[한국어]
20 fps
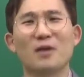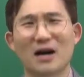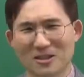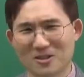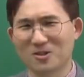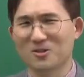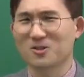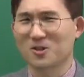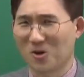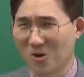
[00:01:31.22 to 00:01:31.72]

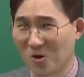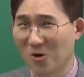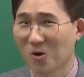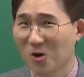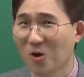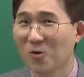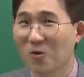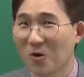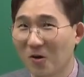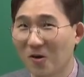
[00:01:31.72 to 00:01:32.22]
맞아,
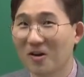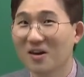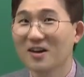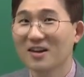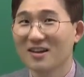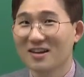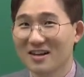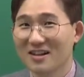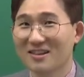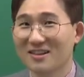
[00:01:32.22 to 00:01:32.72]
서러워.
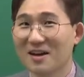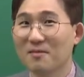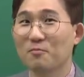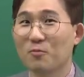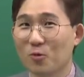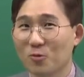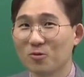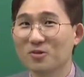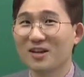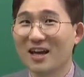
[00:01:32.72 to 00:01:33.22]
일단
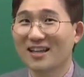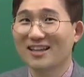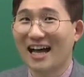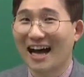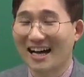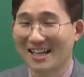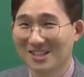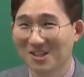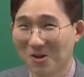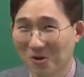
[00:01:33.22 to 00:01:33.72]
모든 게
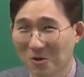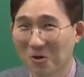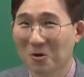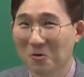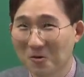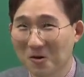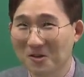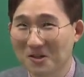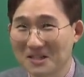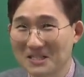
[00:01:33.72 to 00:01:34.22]
다
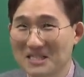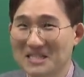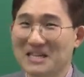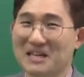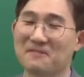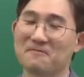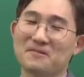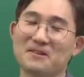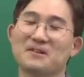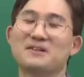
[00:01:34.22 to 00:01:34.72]
서러워.
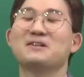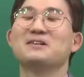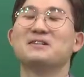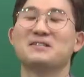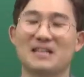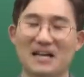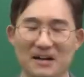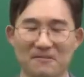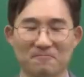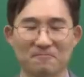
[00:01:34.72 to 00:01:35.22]
그치?
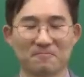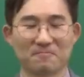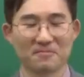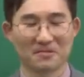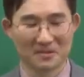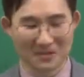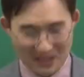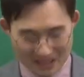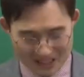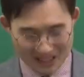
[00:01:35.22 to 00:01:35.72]
자,
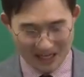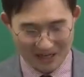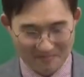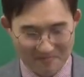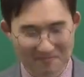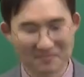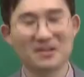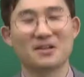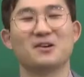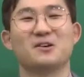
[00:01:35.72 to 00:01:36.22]
괜찮아.
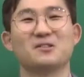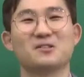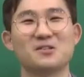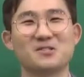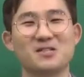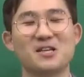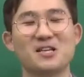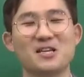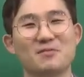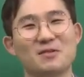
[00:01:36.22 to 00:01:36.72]

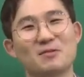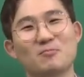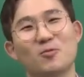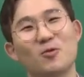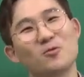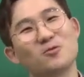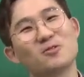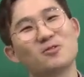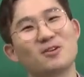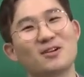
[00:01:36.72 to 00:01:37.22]
선생님이
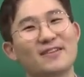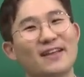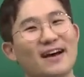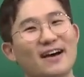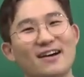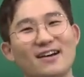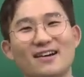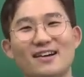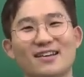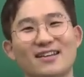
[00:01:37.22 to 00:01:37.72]
모든 걸
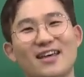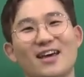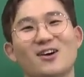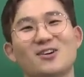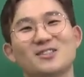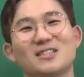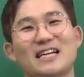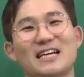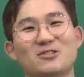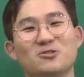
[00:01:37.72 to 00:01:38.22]
다
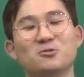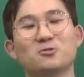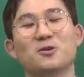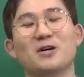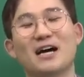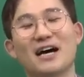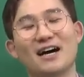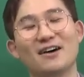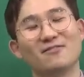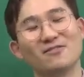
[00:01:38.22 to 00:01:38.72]
케어를 해줄
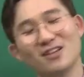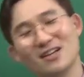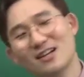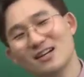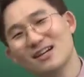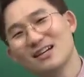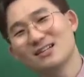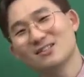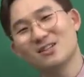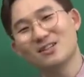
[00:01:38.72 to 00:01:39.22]
거야.
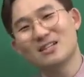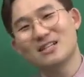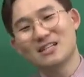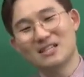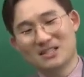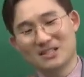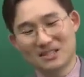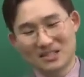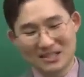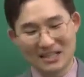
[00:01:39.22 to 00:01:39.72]
그래서
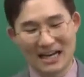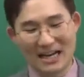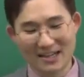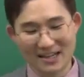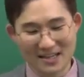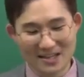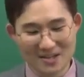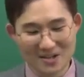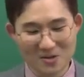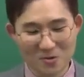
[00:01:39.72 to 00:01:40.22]
이
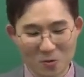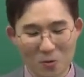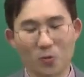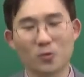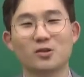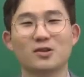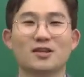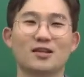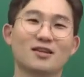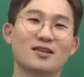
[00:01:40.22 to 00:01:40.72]
강의는
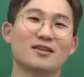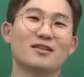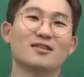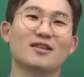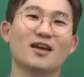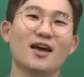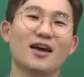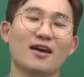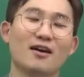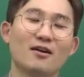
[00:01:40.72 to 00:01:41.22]

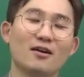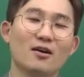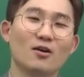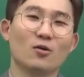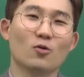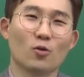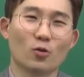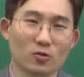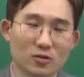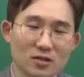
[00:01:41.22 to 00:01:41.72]
OT인데,
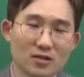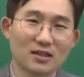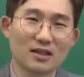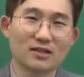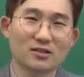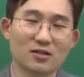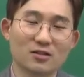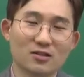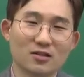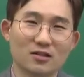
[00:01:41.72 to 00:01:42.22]

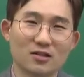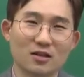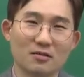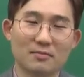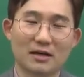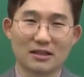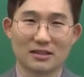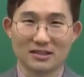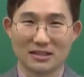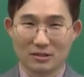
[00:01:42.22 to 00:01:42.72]
OT에서는
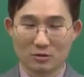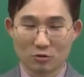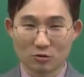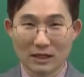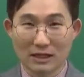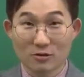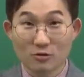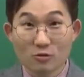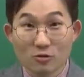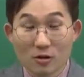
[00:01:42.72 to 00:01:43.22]
막 이제
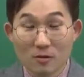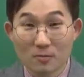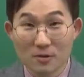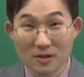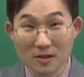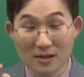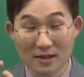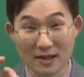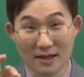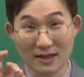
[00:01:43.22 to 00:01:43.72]
수학
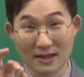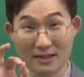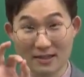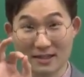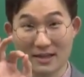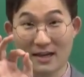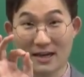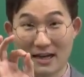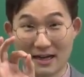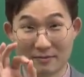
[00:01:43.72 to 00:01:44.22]
수업을
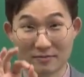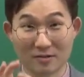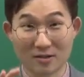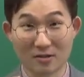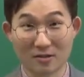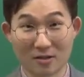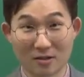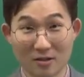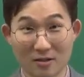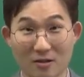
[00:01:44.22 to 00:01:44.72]
하기에
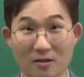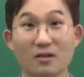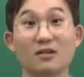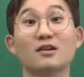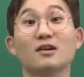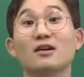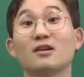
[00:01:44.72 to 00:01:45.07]
앞서서